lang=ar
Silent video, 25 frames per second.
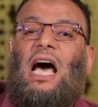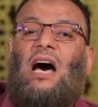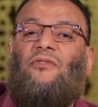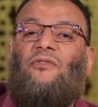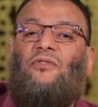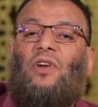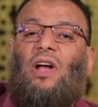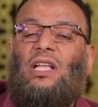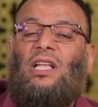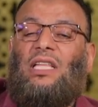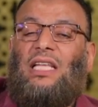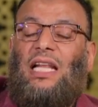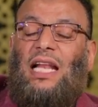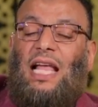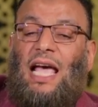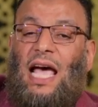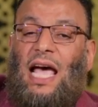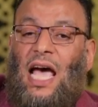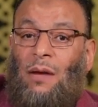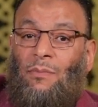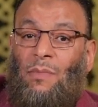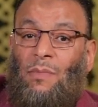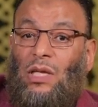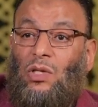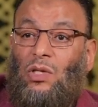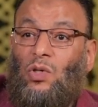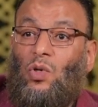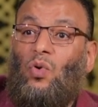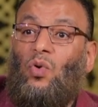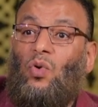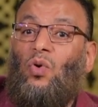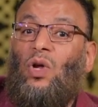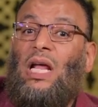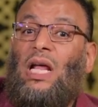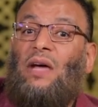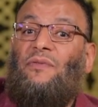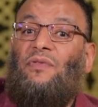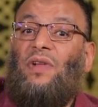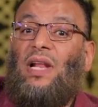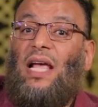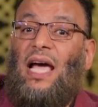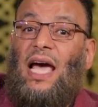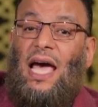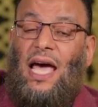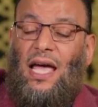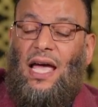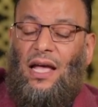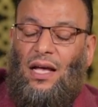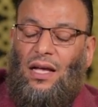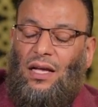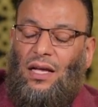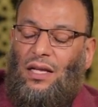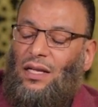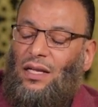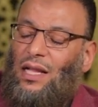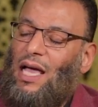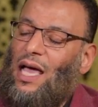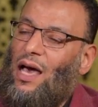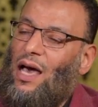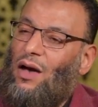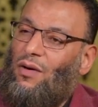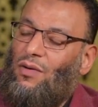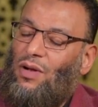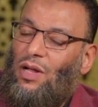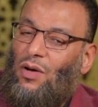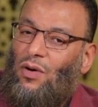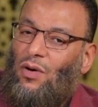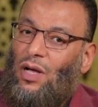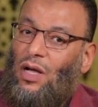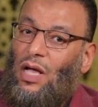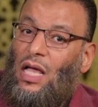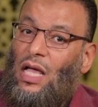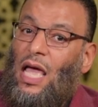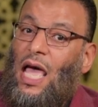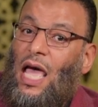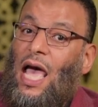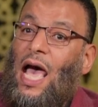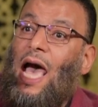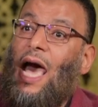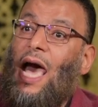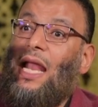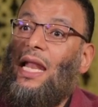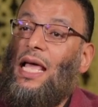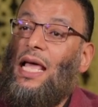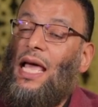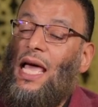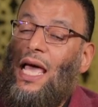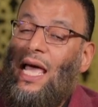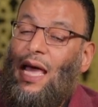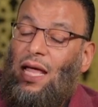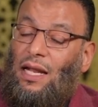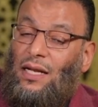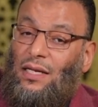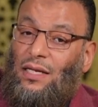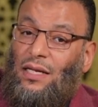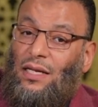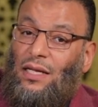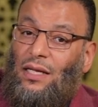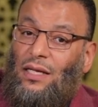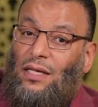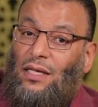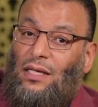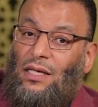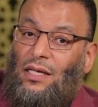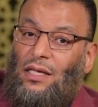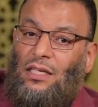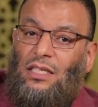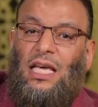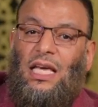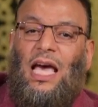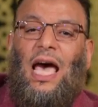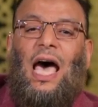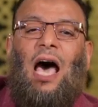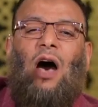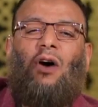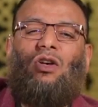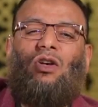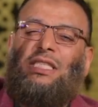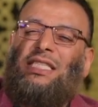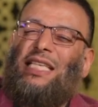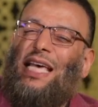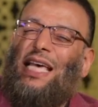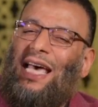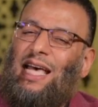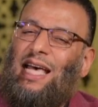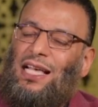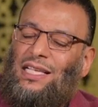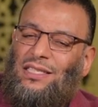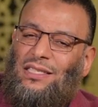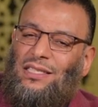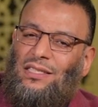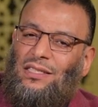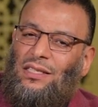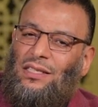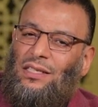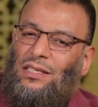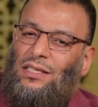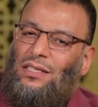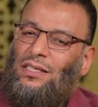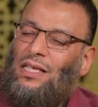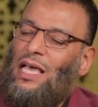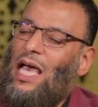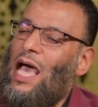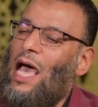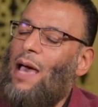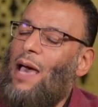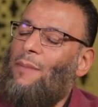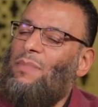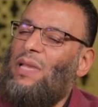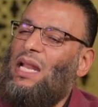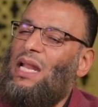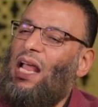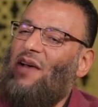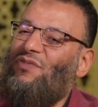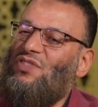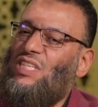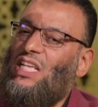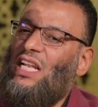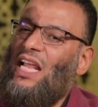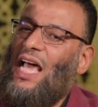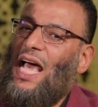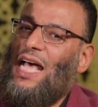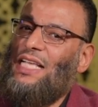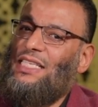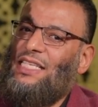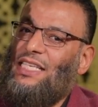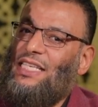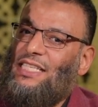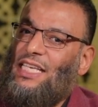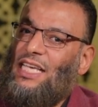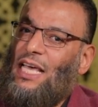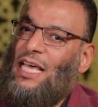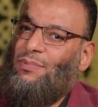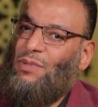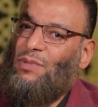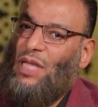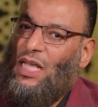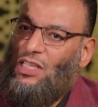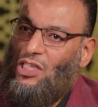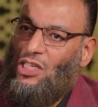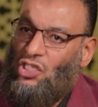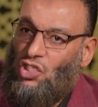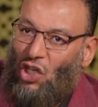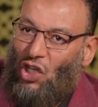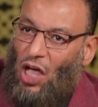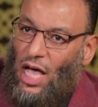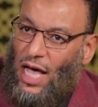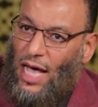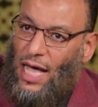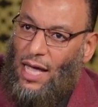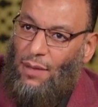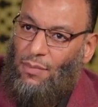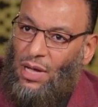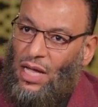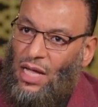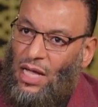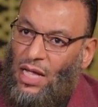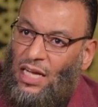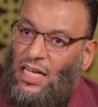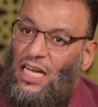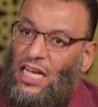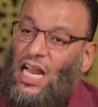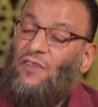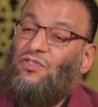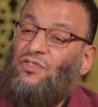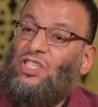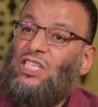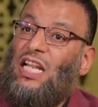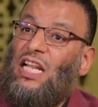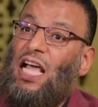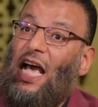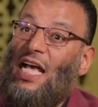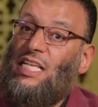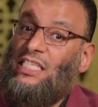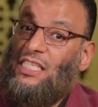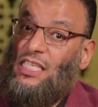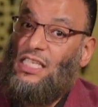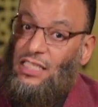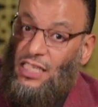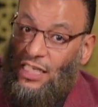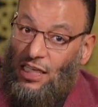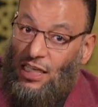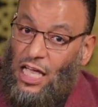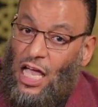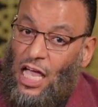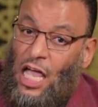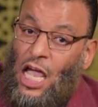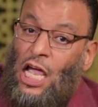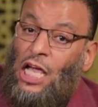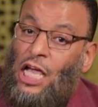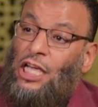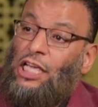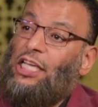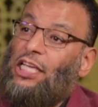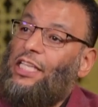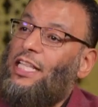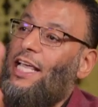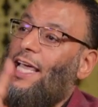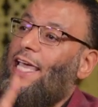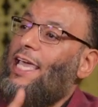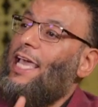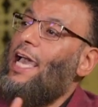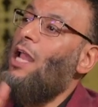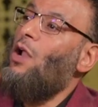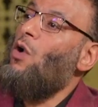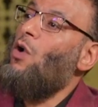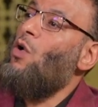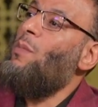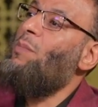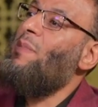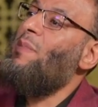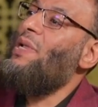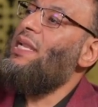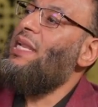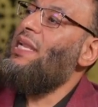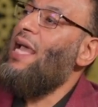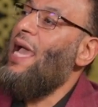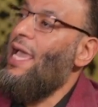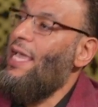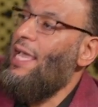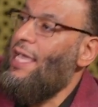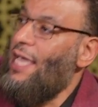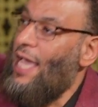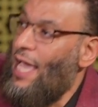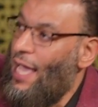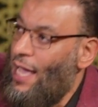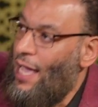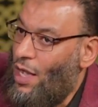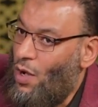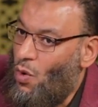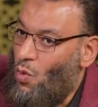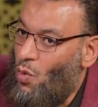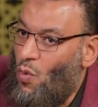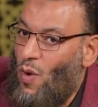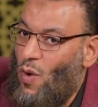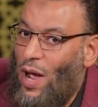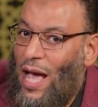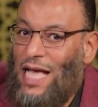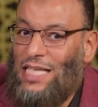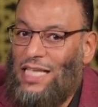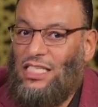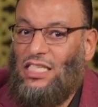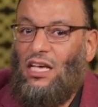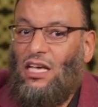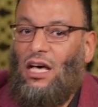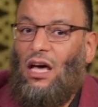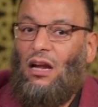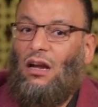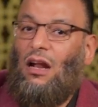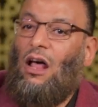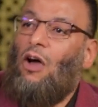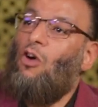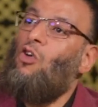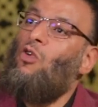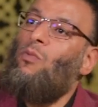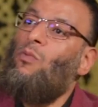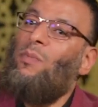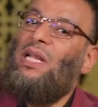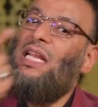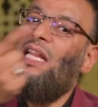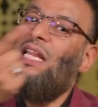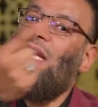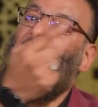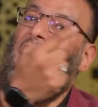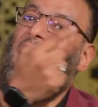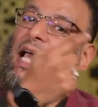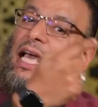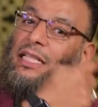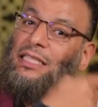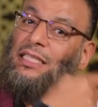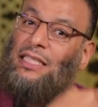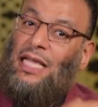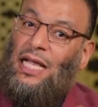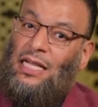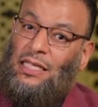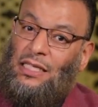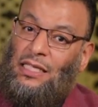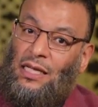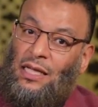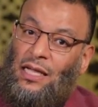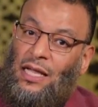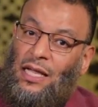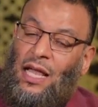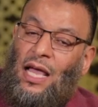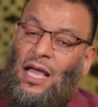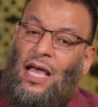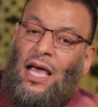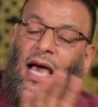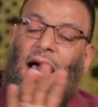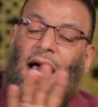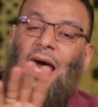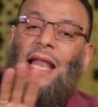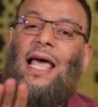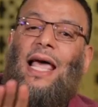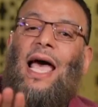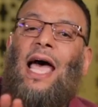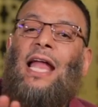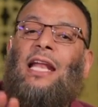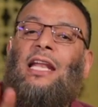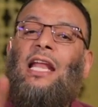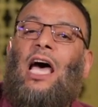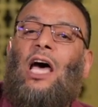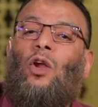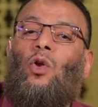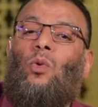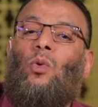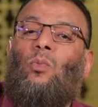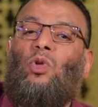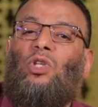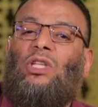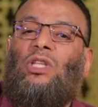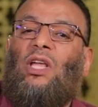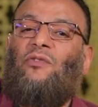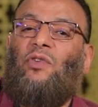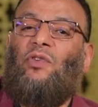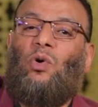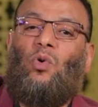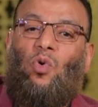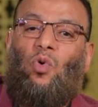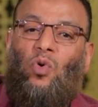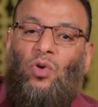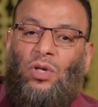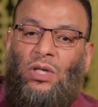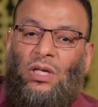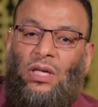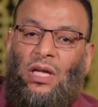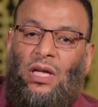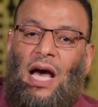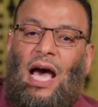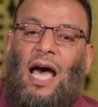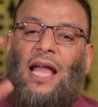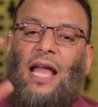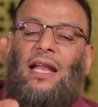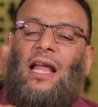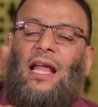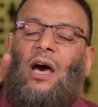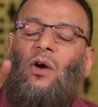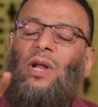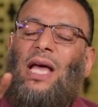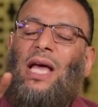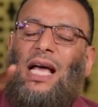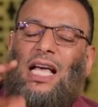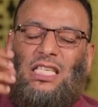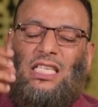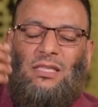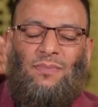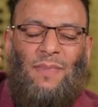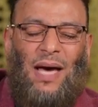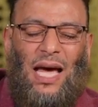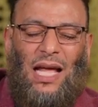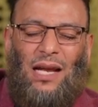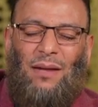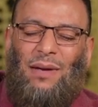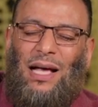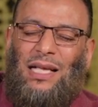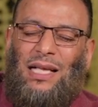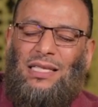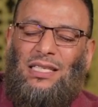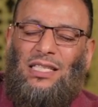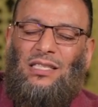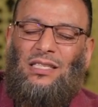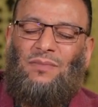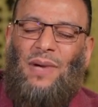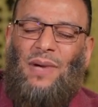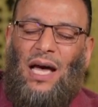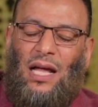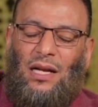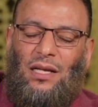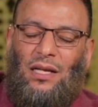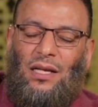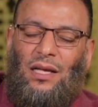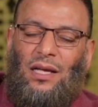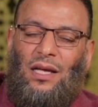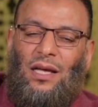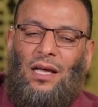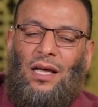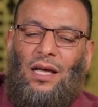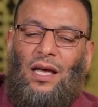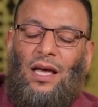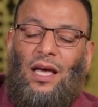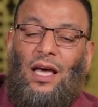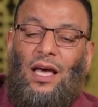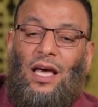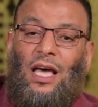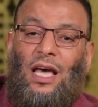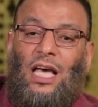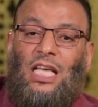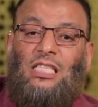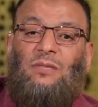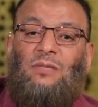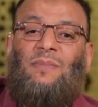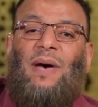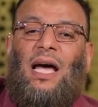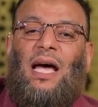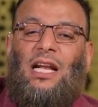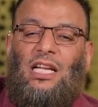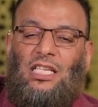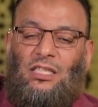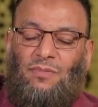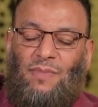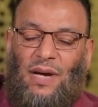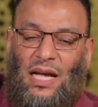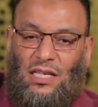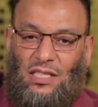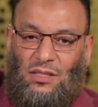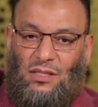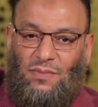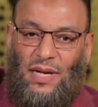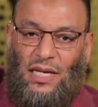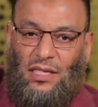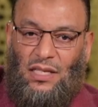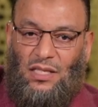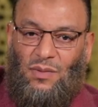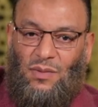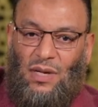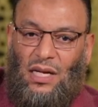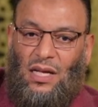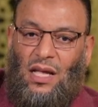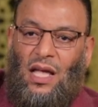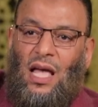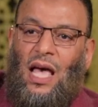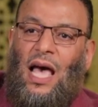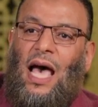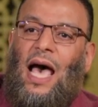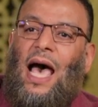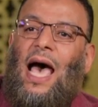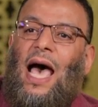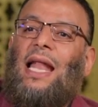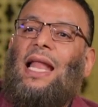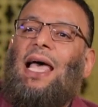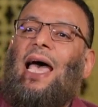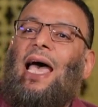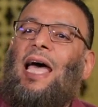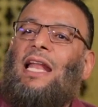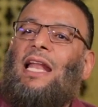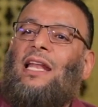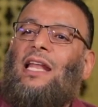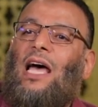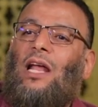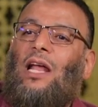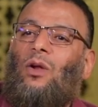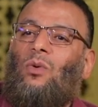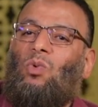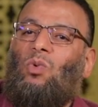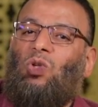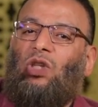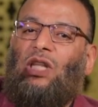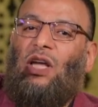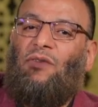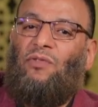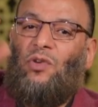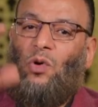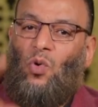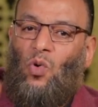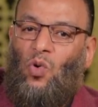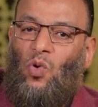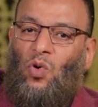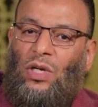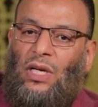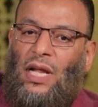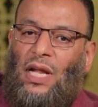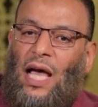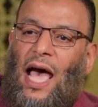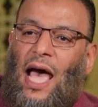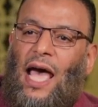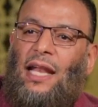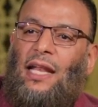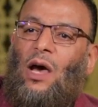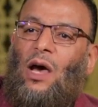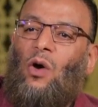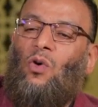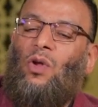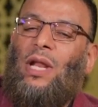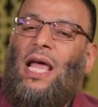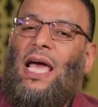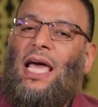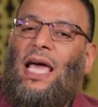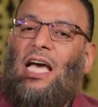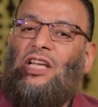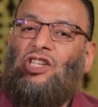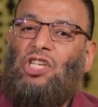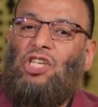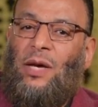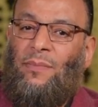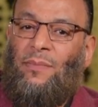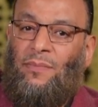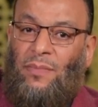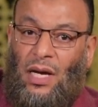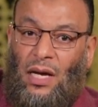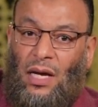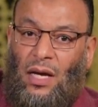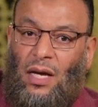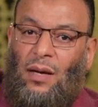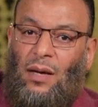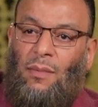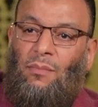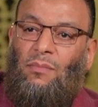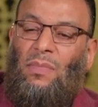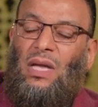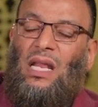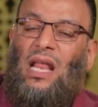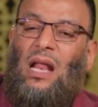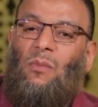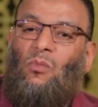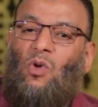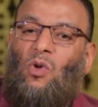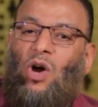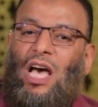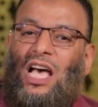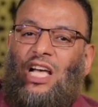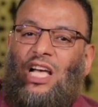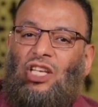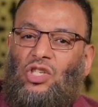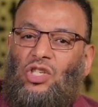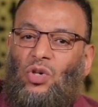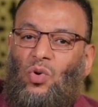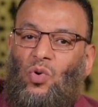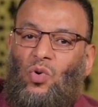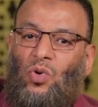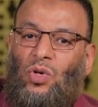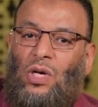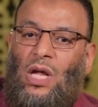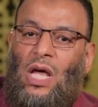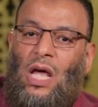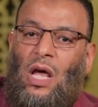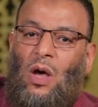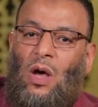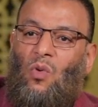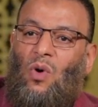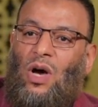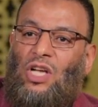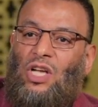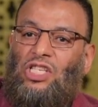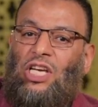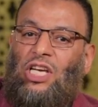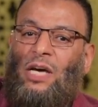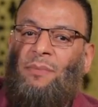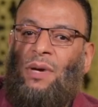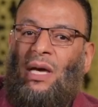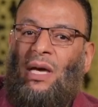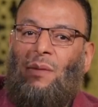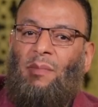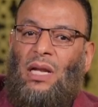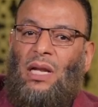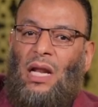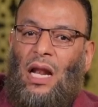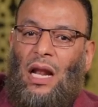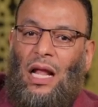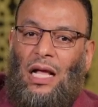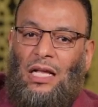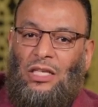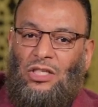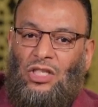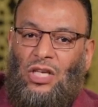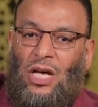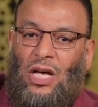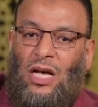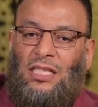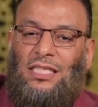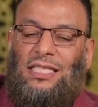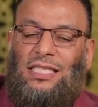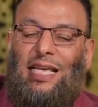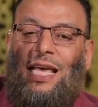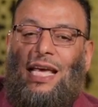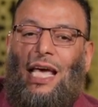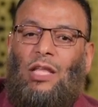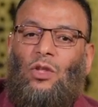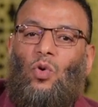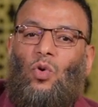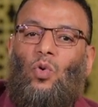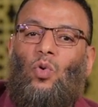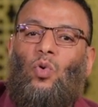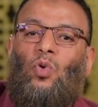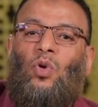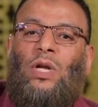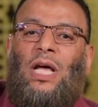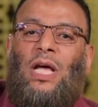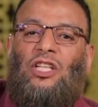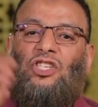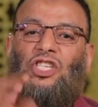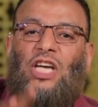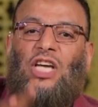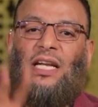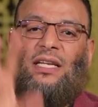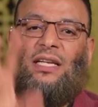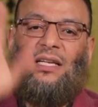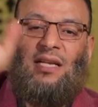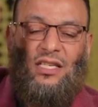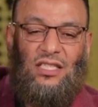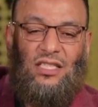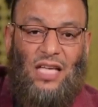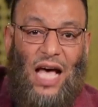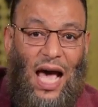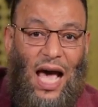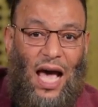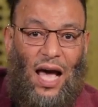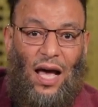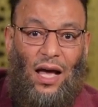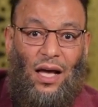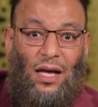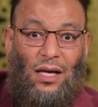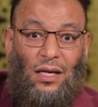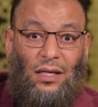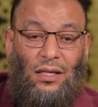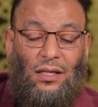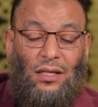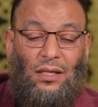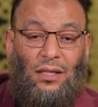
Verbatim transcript: افراد الان مذكورون في الايه لا حول ولا قوه الان يا, وليد يا استاذ يا عم نفس الحساسيه بتاعت الصحابه نفس الحساسيه يدخلهم من ناحيه وعايز يخرجهم من الناحيه الثانيه الآن نحن متفقون أن هناك اسمعني بس اسمعني اسمعني اسمعني اسمعني اسمعني الآن نحن متفقون أن هناك جمع من المهاجرون وجمع من الأنصار سيدخلون الجنة صح؟